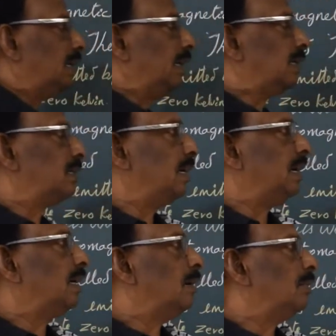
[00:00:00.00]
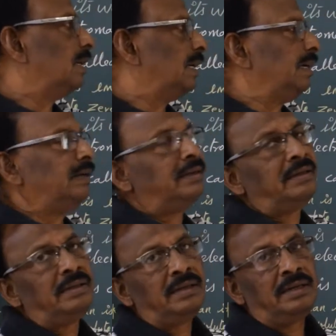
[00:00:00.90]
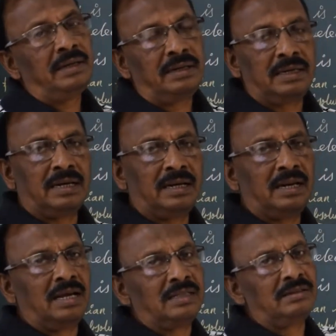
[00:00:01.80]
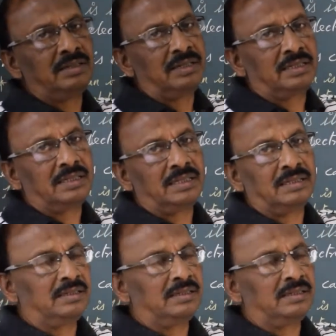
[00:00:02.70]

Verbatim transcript: தான் எக்ஸ்ரே காமாரே எல்லா இதுவும் இருக்குது